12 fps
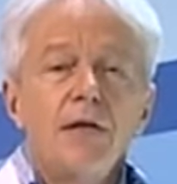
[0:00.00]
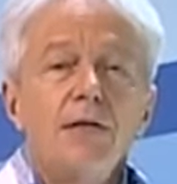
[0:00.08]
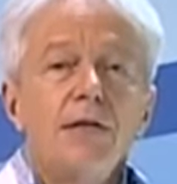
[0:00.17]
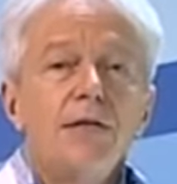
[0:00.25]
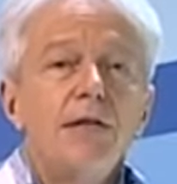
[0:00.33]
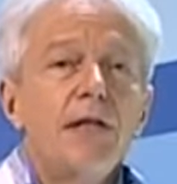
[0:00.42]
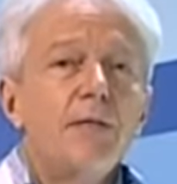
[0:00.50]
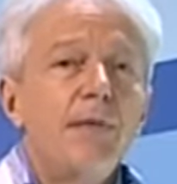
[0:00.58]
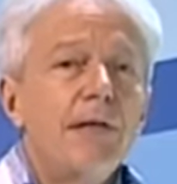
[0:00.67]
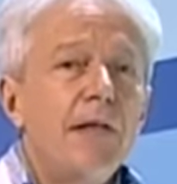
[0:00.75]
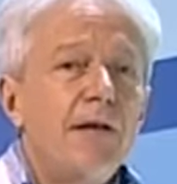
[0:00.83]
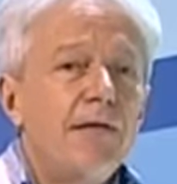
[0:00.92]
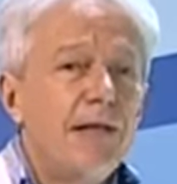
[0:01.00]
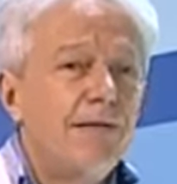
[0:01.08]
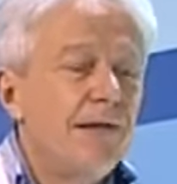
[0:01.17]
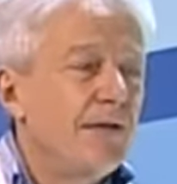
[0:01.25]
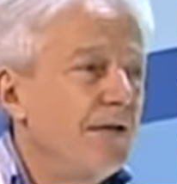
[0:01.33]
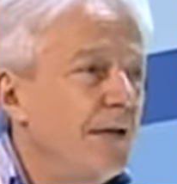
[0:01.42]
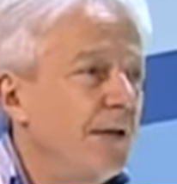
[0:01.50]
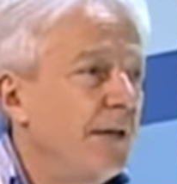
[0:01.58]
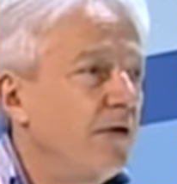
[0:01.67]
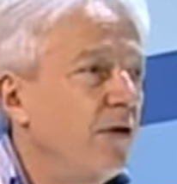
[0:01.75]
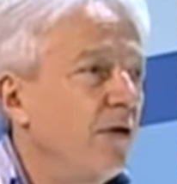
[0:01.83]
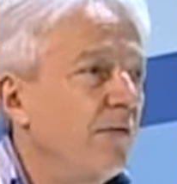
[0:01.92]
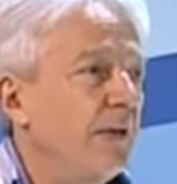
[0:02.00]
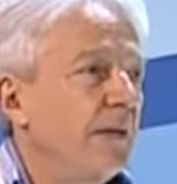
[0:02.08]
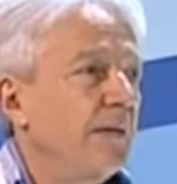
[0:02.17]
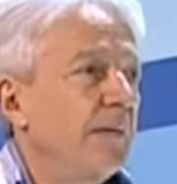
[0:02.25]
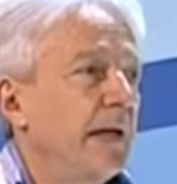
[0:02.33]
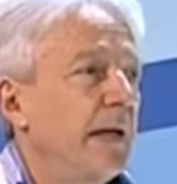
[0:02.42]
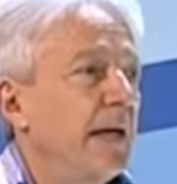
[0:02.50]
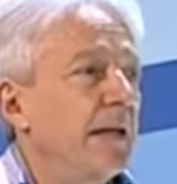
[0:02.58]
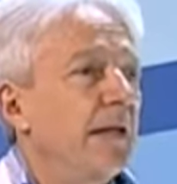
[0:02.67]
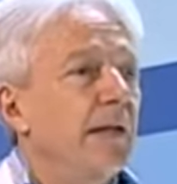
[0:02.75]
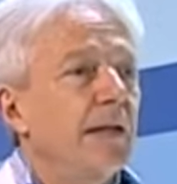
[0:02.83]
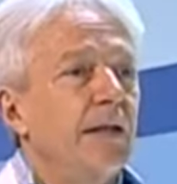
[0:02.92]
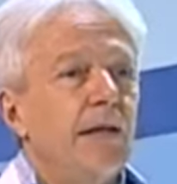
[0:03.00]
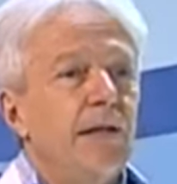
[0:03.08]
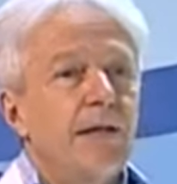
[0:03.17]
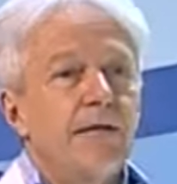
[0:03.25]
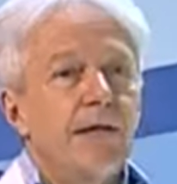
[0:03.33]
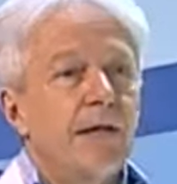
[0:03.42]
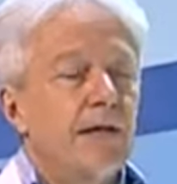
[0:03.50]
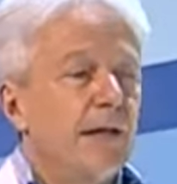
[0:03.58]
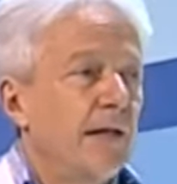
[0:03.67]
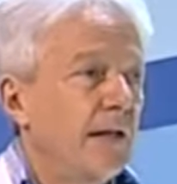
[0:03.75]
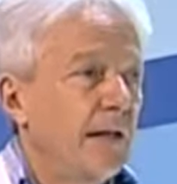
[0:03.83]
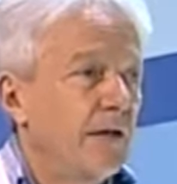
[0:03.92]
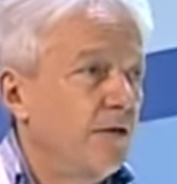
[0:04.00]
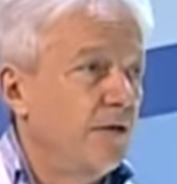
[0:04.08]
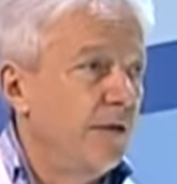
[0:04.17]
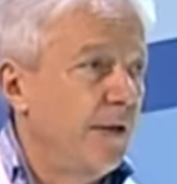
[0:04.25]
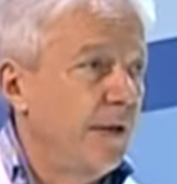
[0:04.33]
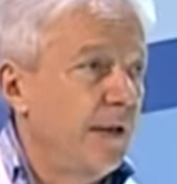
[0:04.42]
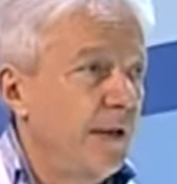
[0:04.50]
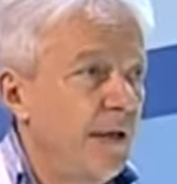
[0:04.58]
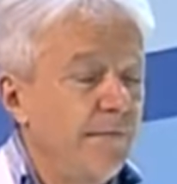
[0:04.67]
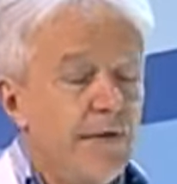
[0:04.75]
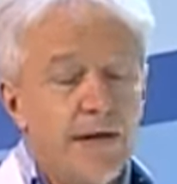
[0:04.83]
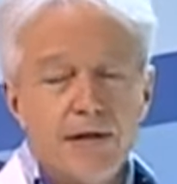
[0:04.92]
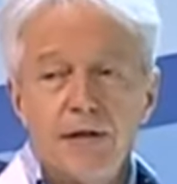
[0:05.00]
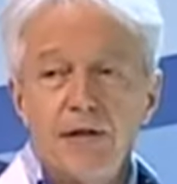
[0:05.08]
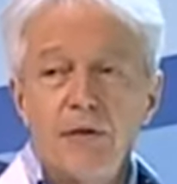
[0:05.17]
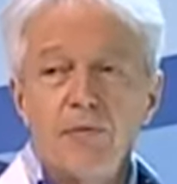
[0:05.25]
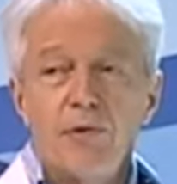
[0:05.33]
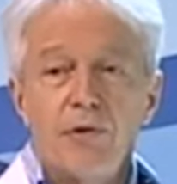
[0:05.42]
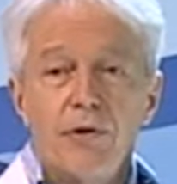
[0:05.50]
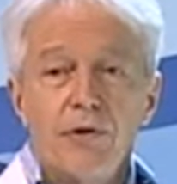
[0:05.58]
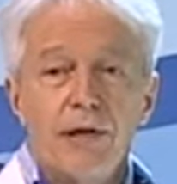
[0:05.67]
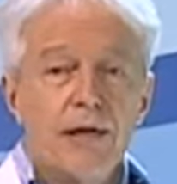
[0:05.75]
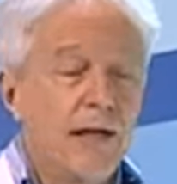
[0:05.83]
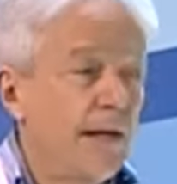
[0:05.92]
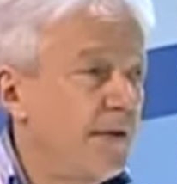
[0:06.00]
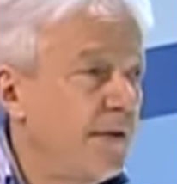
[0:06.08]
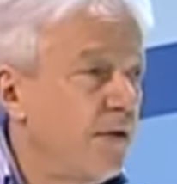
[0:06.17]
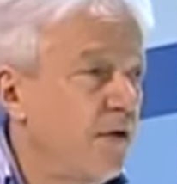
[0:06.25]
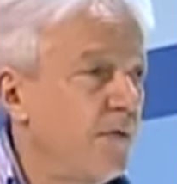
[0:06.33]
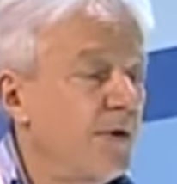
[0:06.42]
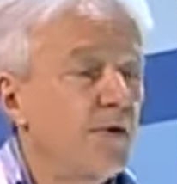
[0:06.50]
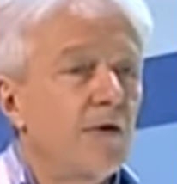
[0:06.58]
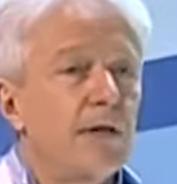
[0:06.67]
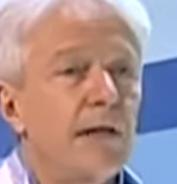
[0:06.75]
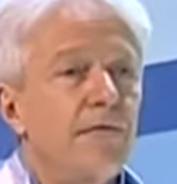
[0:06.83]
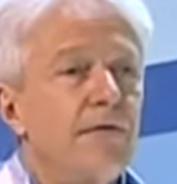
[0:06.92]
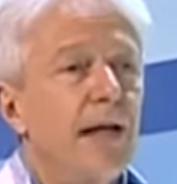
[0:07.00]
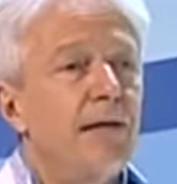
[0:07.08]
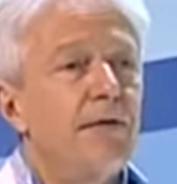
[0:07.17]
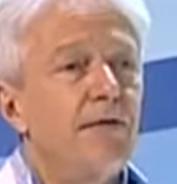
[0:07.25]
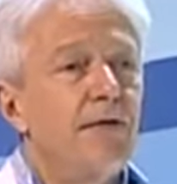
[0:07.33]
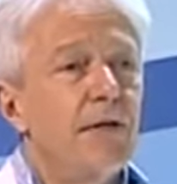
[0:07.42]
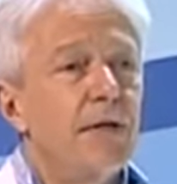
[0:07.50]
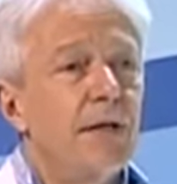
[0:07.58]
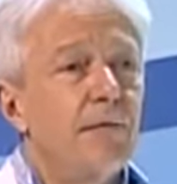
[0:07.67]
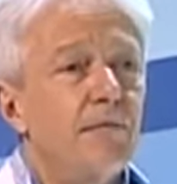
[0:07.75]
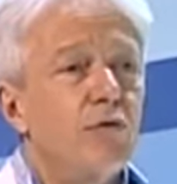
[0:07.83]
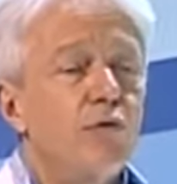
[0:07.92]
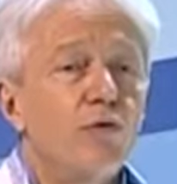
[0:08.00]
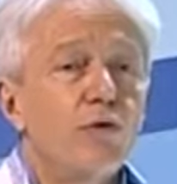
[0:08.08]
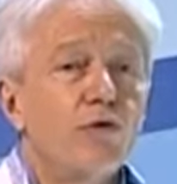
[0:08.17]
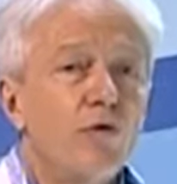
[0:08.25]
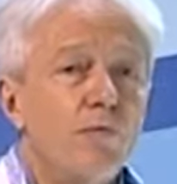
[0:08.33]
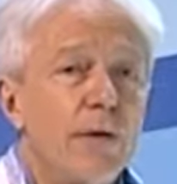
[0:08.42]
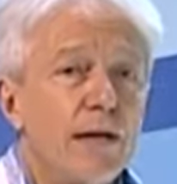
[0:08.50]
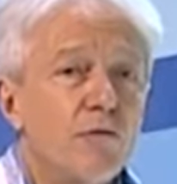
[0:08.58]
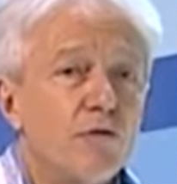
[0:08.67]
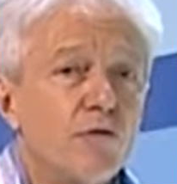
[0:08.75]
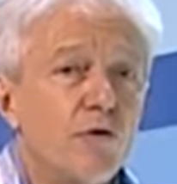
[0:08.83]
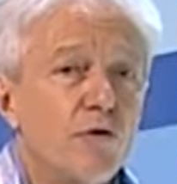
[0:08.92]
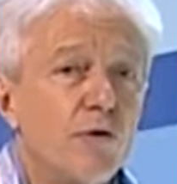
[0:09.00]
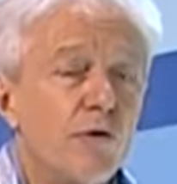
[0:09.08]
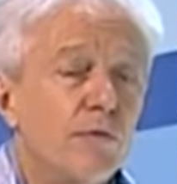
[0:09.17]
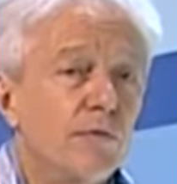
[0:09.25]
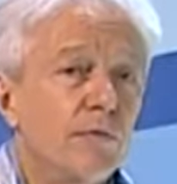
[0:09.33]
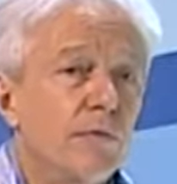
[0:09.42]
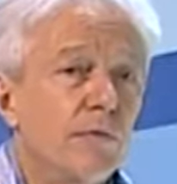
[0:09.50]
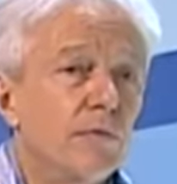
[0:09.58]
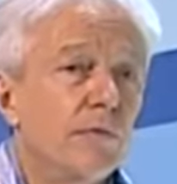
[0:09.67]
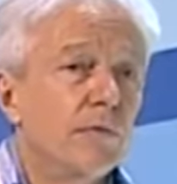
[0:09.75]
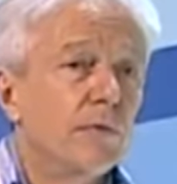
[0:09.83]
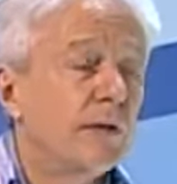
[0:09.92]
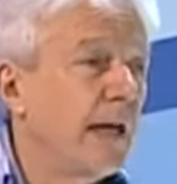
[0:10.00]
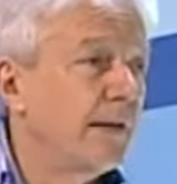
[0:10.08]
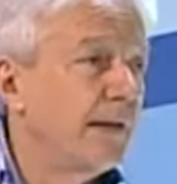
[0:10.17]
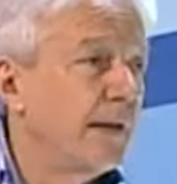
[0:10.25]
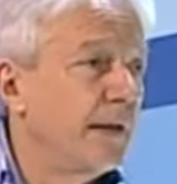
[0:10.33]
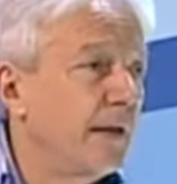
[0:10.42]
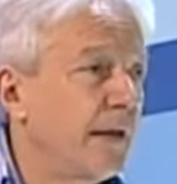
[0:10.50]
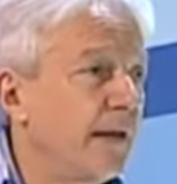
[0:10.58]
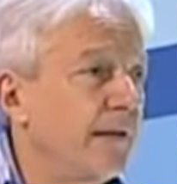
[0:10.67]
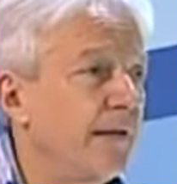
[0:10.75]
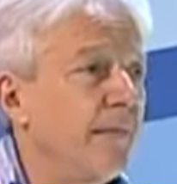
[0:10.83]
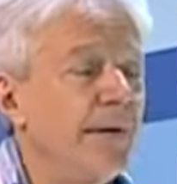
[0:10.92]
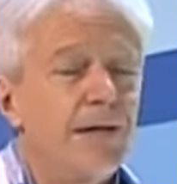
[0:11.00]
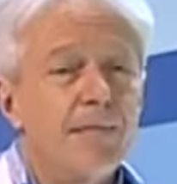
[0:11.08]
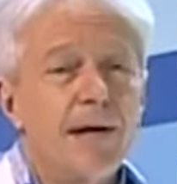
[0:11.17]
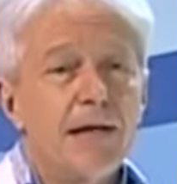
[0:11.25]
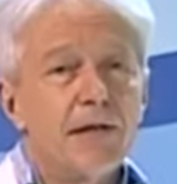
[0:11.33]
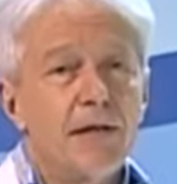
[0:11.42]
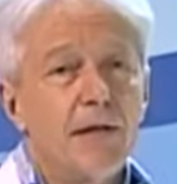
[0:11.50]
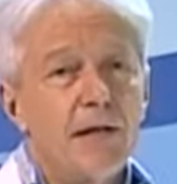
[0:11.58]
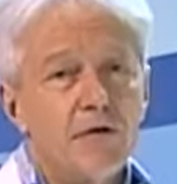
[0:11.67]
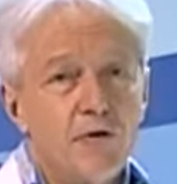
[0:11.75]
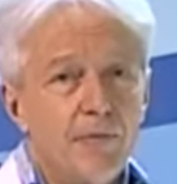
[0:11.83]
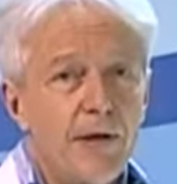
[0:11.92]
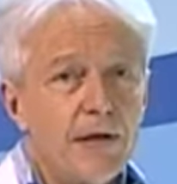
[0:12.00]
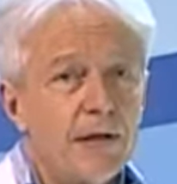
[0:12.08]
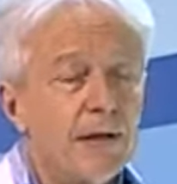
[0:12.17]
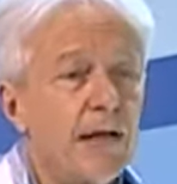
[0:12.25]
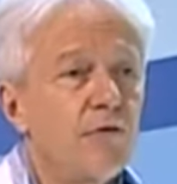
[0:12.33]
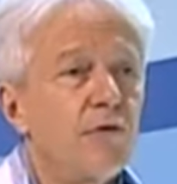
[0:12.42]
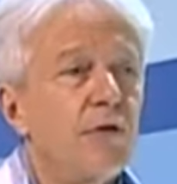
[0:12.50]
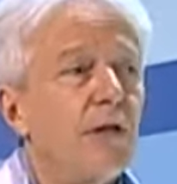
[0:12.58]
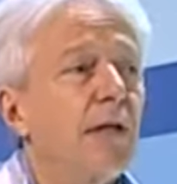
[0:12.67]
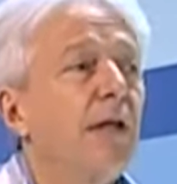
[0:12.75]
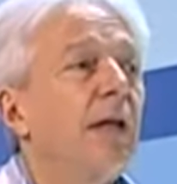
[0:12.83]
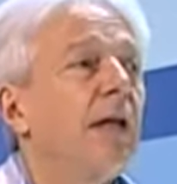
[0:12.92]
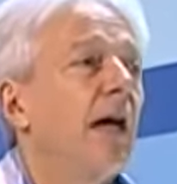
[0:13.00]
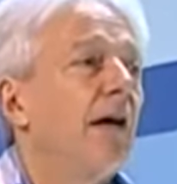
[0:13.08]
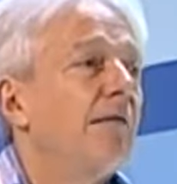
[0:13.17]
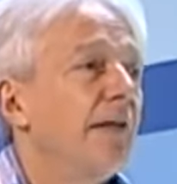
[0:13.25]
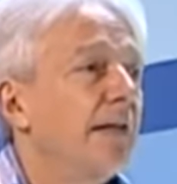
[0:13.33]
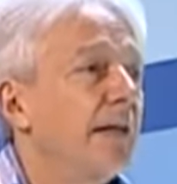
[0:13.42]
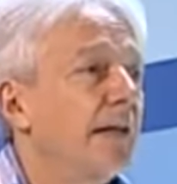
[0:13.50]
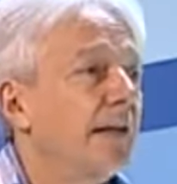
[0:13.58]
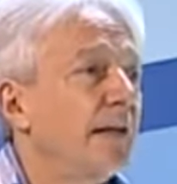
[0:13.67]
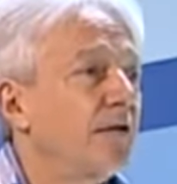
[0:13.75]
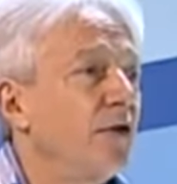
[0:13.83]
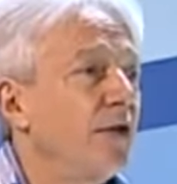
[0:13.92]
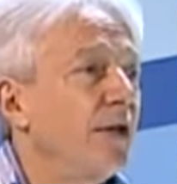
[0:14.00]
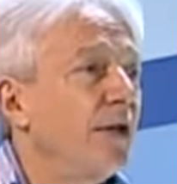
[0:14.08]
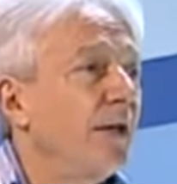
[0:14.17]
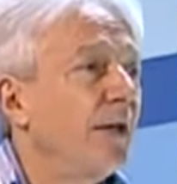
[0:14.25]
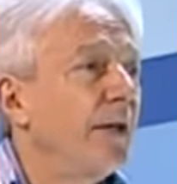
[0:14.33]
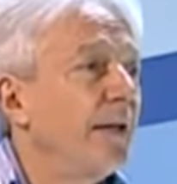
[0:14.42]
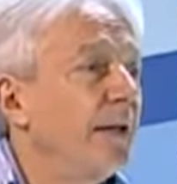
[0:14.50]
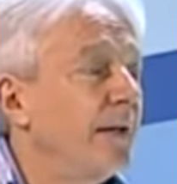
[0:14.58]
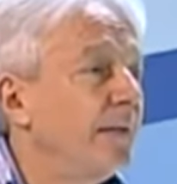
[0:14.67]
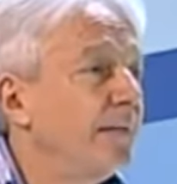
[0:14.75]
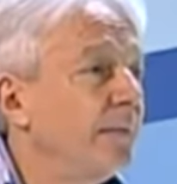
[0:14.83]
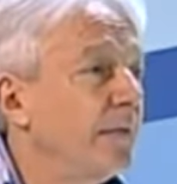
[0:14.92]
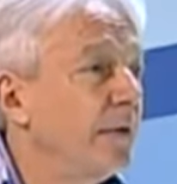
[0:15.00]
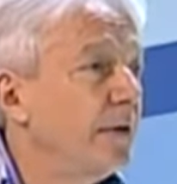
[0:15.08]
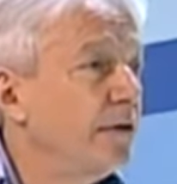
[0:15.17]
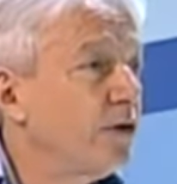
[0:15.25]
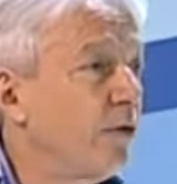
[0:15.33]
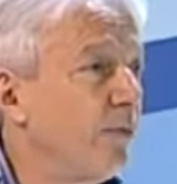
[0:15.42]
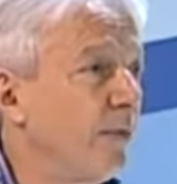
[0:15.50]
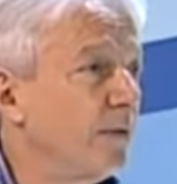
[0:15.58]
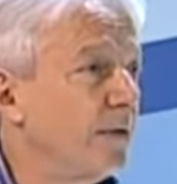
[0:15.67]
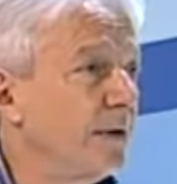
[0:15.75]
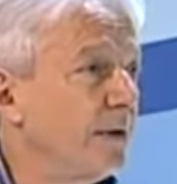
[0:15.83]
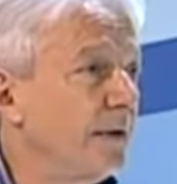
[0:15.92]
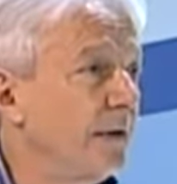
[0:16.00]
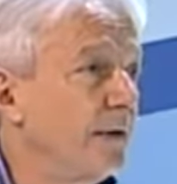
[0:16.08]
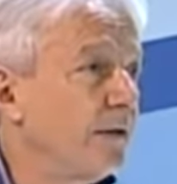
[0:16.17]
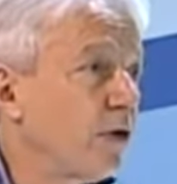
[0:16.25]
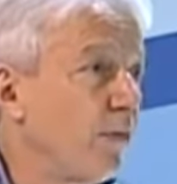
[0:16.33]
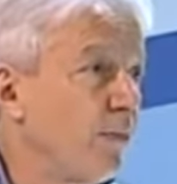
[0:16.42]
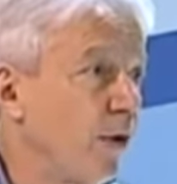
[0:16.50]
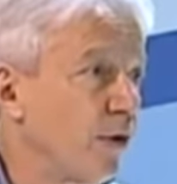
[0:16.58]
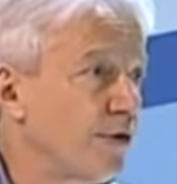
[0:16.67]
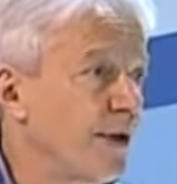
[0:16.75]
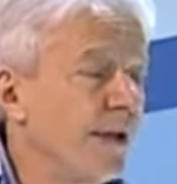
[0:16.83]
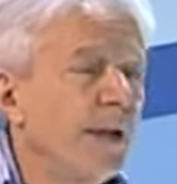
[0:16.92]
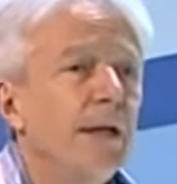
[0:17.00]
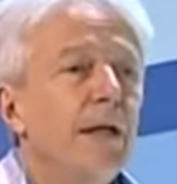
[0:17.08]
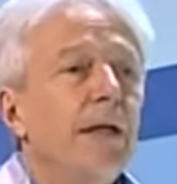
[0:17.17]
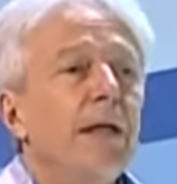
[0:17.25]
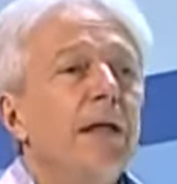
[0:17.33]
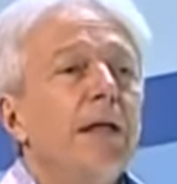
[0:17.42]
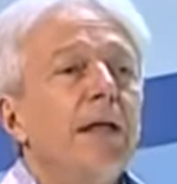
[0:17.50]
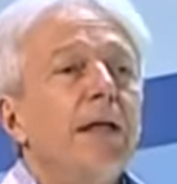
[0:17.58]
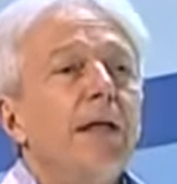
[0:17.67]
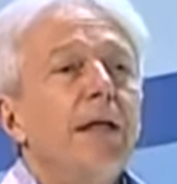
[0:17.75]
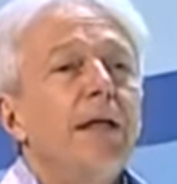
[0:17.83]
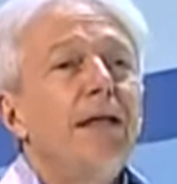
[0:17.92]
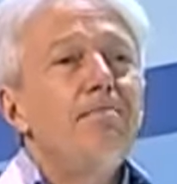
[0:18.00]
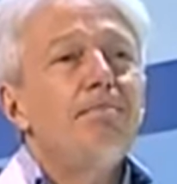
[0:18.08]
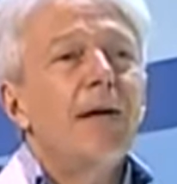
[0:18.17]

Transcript: Si si aspettava dai vaccini Covid magari di avere delle reazioni avverse di tipo allergico come shock anafilattici che tutto sommato sono mh, mm, state relativamente basse. La sorpresa è stata di avere delle reazioni mh, mm, trom eh, di, di, trombosi mm eh, in